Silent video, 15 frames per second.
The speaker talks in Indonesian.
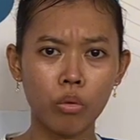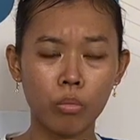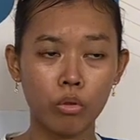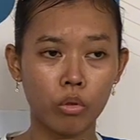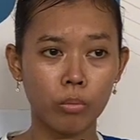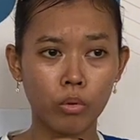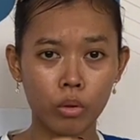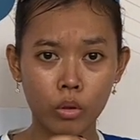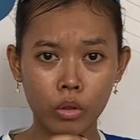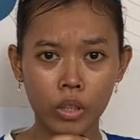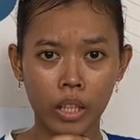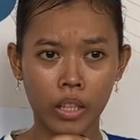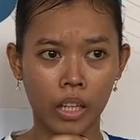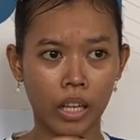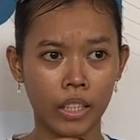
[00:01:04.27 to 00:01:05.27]
buru-buru
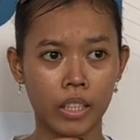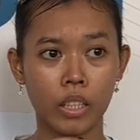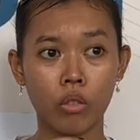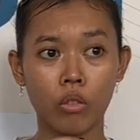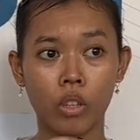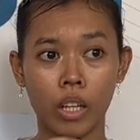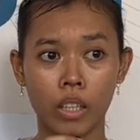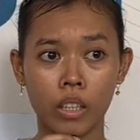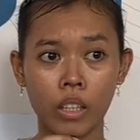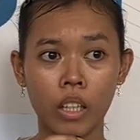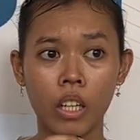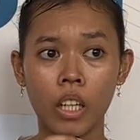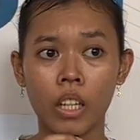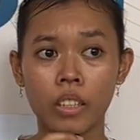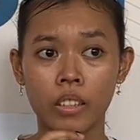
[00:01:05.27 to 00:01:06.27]
dan kakinya kurang
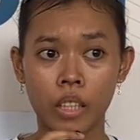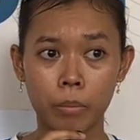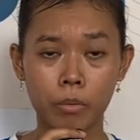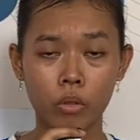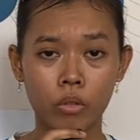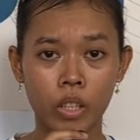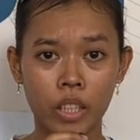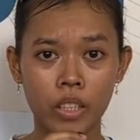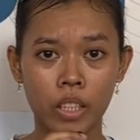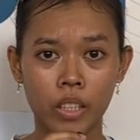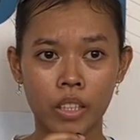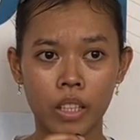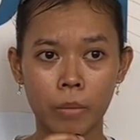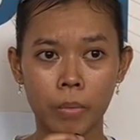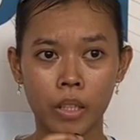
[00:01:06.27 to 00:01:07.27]
siap juga
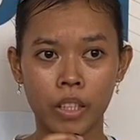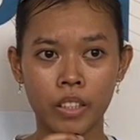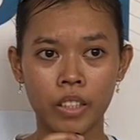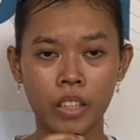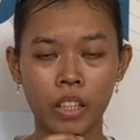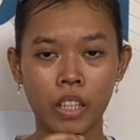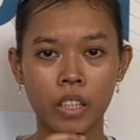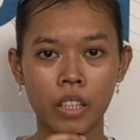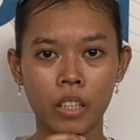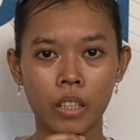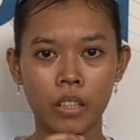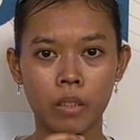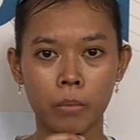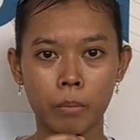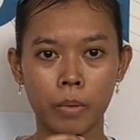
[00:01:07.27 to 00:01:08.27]
jadinya Bilkisnya tadi
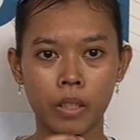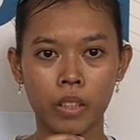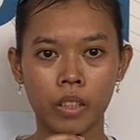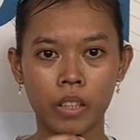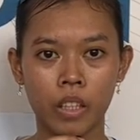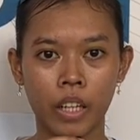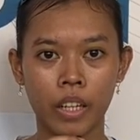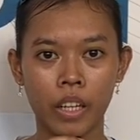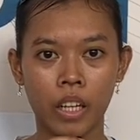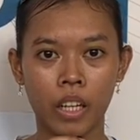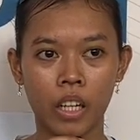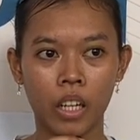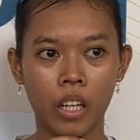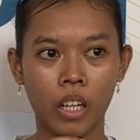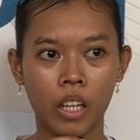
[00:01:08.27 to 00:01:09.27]
sempat
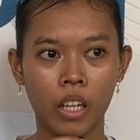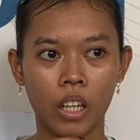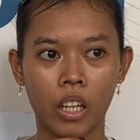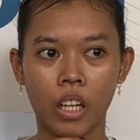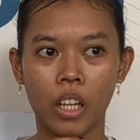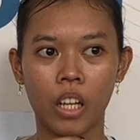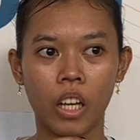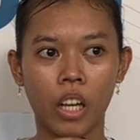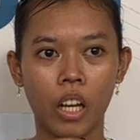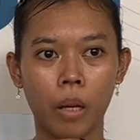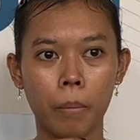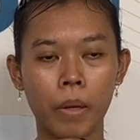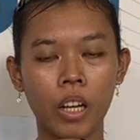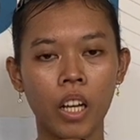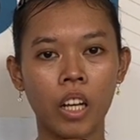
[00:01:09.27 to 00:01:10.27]
kayak
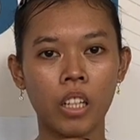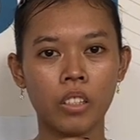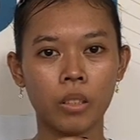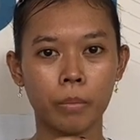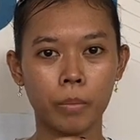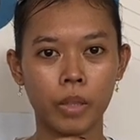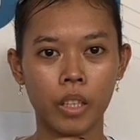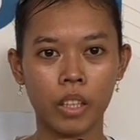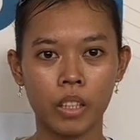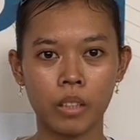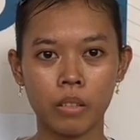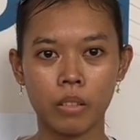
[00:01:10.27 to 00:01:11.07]
apa sempat